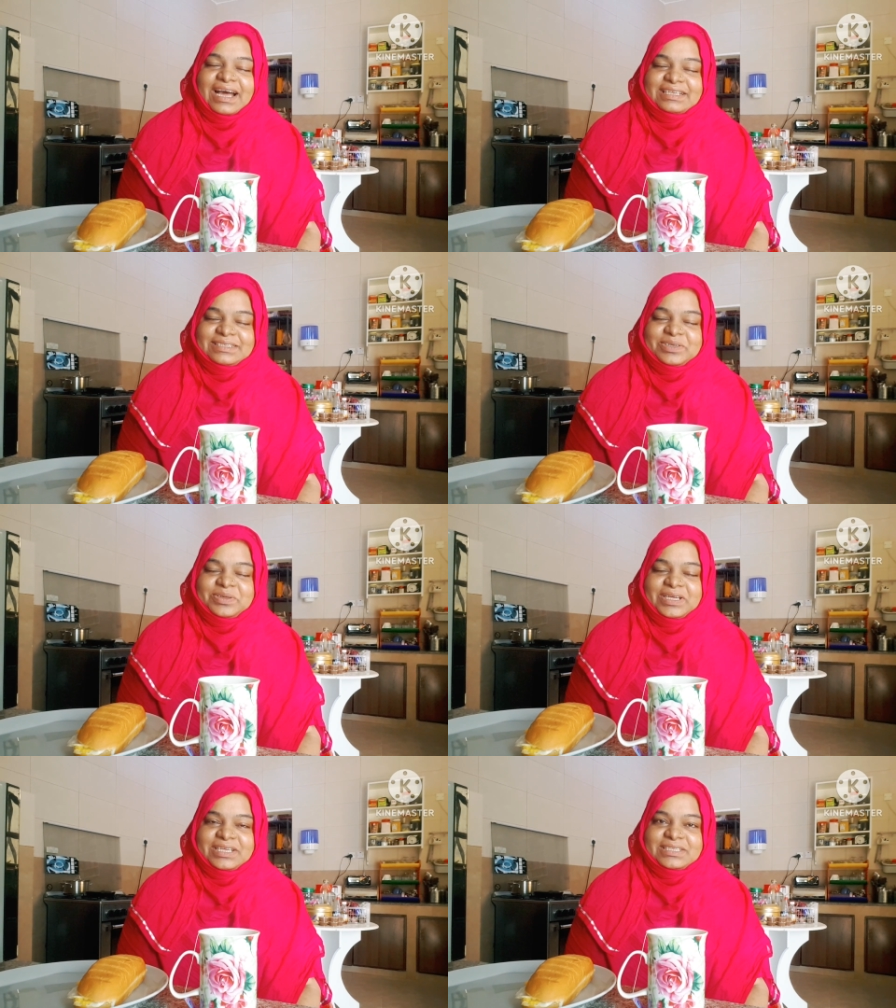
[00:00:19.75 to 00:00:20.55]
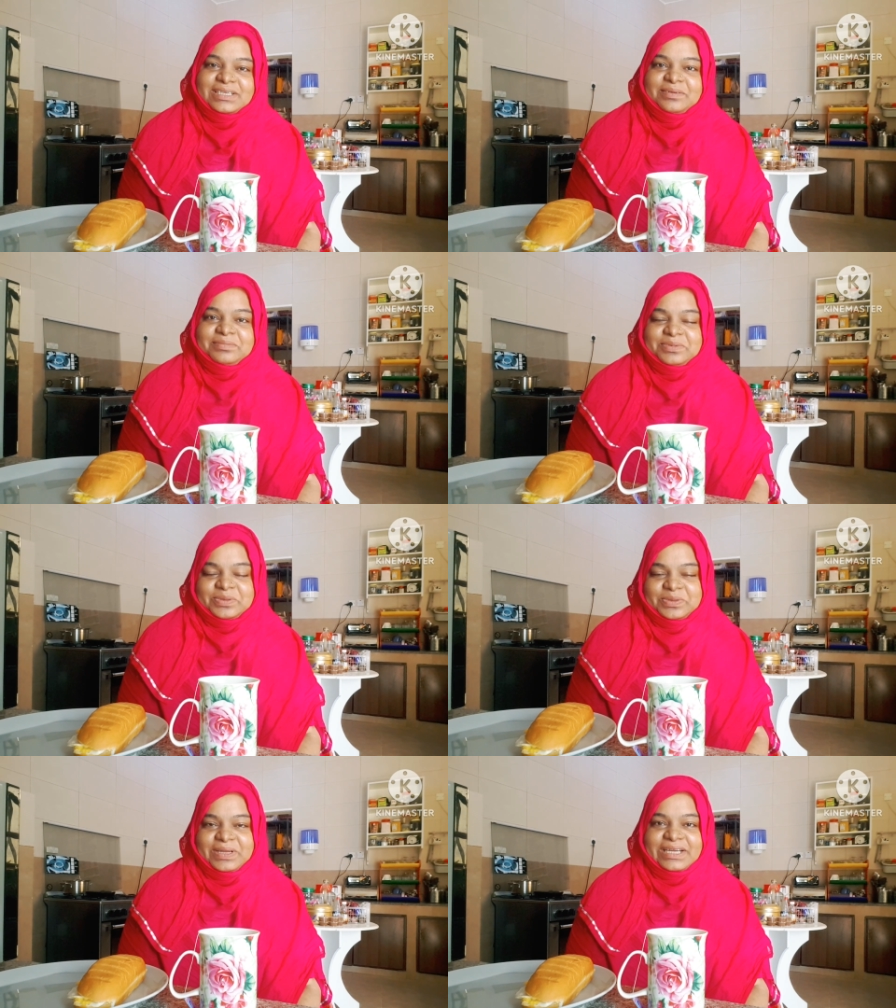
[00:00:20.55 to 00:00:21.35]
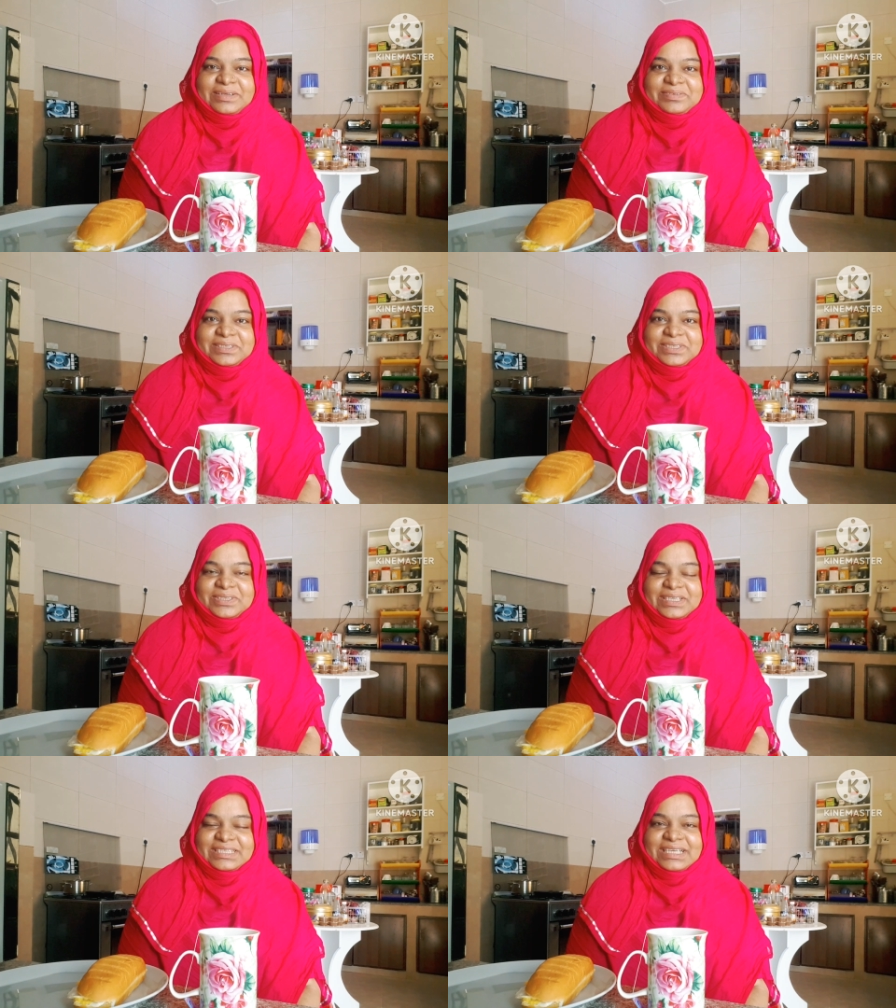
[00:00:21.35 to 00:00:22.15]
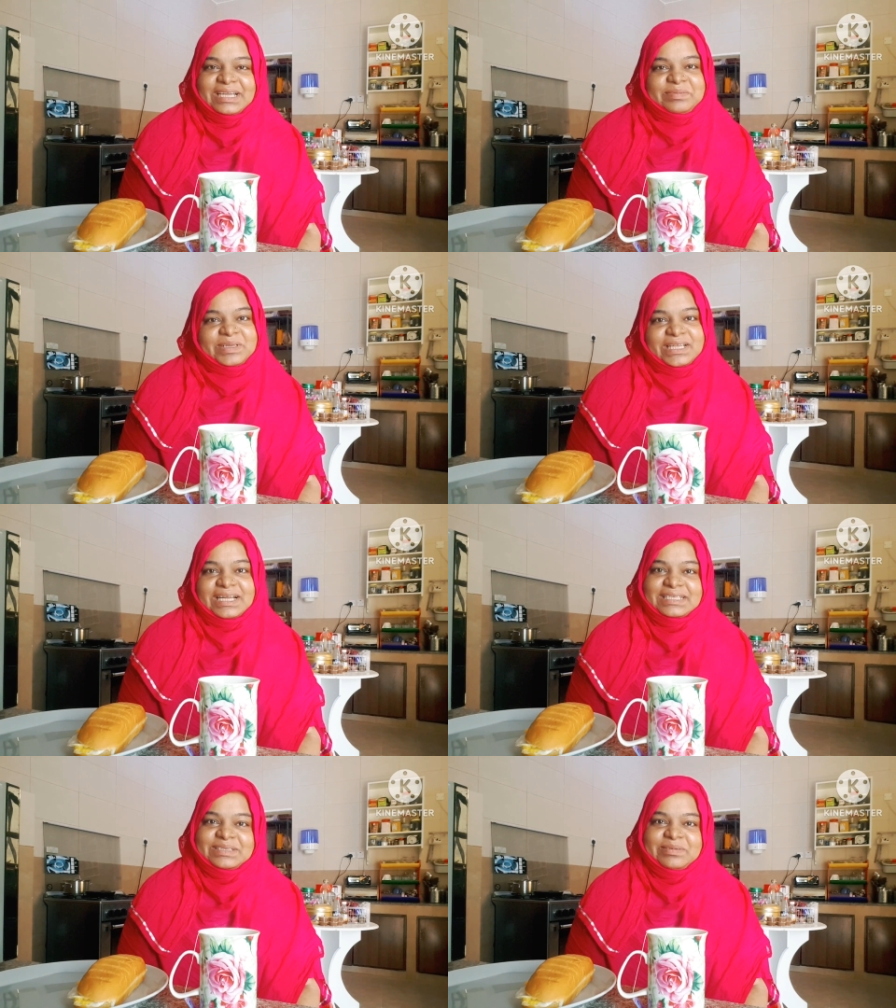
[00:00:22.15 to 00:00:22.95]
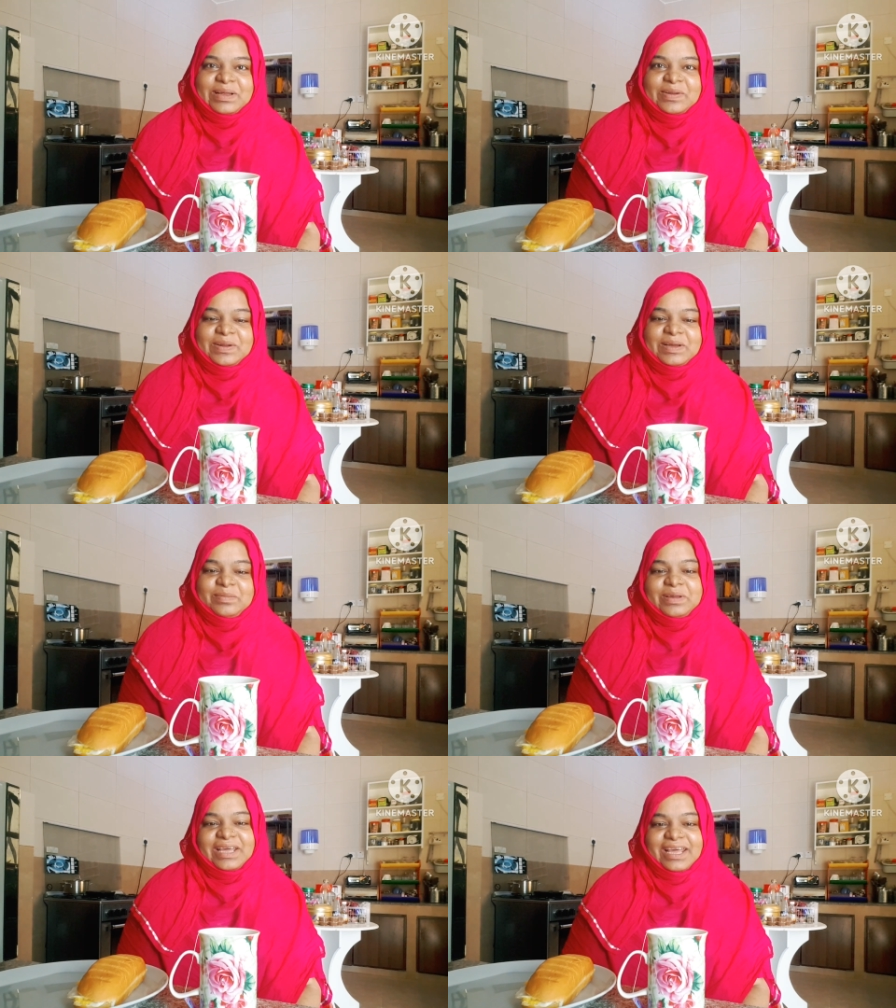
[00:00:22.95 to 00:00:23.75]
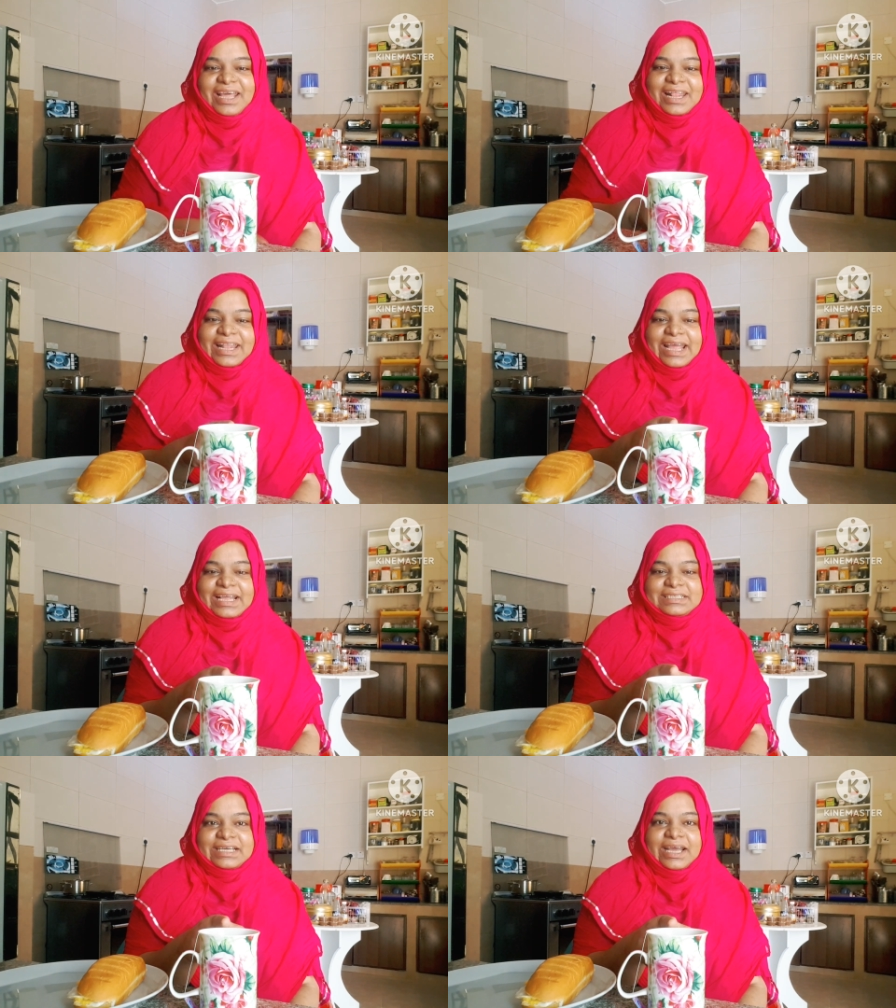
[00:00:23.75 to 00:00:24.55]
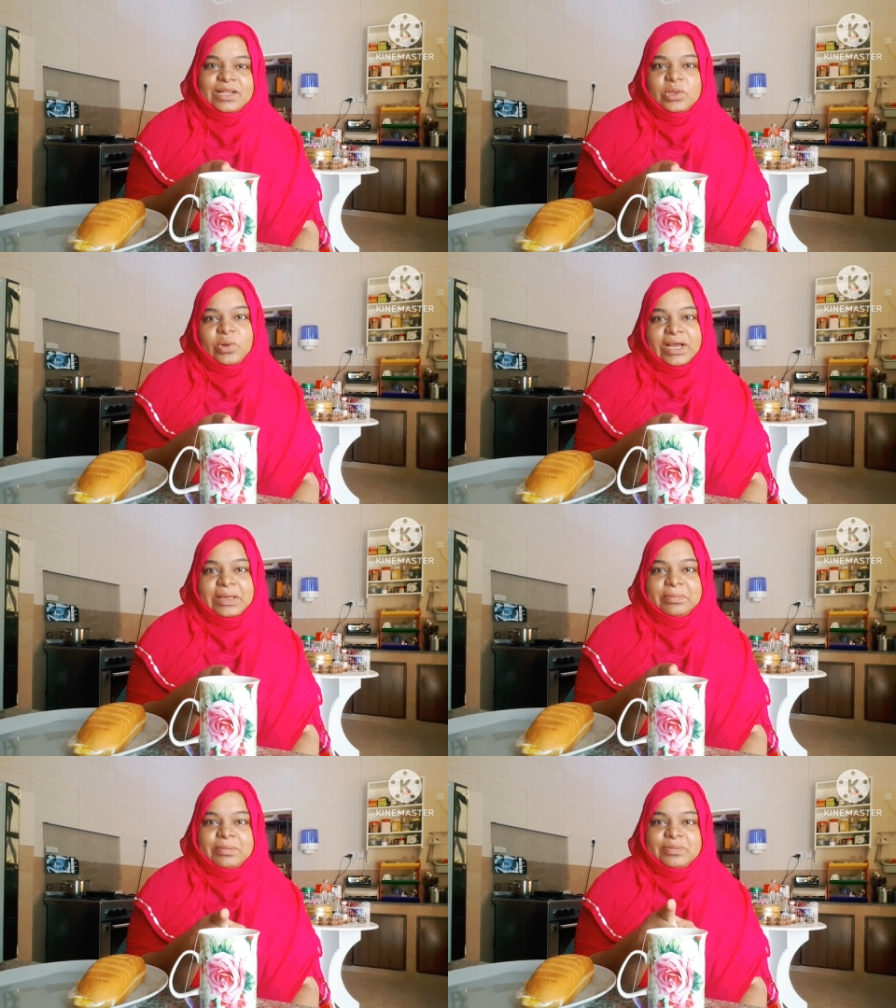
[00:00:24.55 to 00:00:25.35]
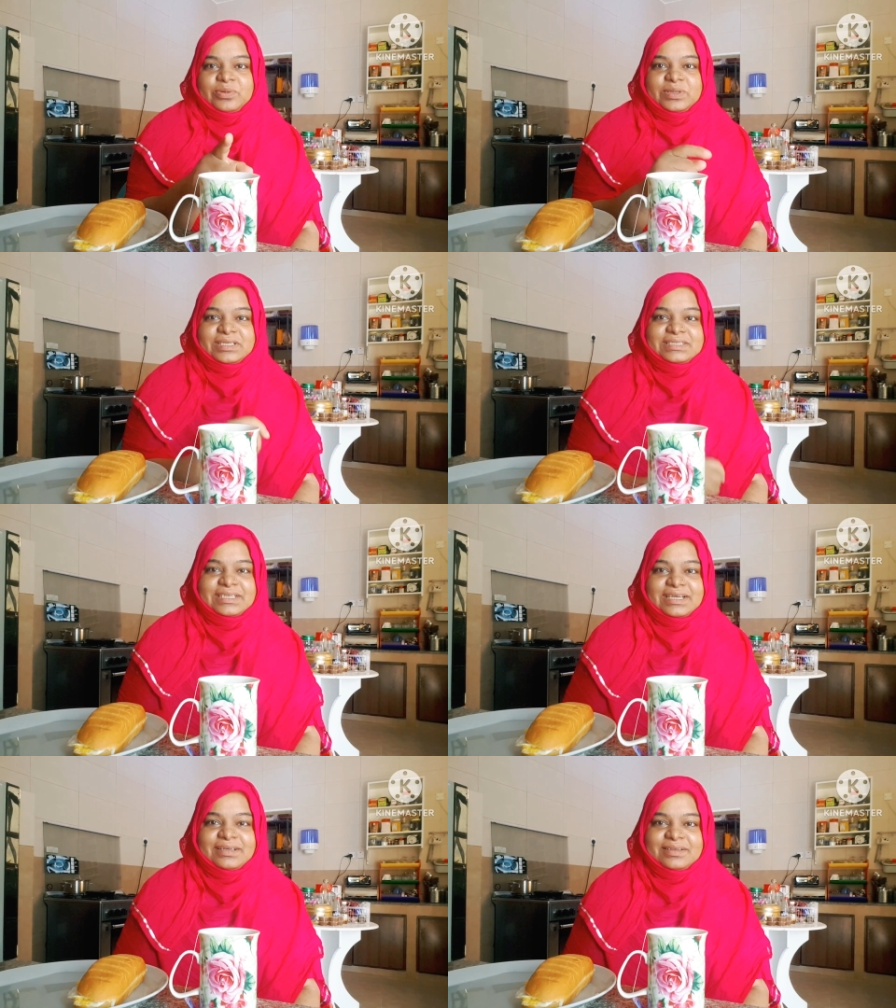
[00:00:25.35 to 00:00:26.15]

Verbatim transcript: আজকেও নিয়ে আসলাম নতুন একটা ভিডিও ইনশাল্লাহ আপনাদের কাছে ভালো লাগবে দেখেন চায়ের ধোয়া কীভাবে উঠতেছে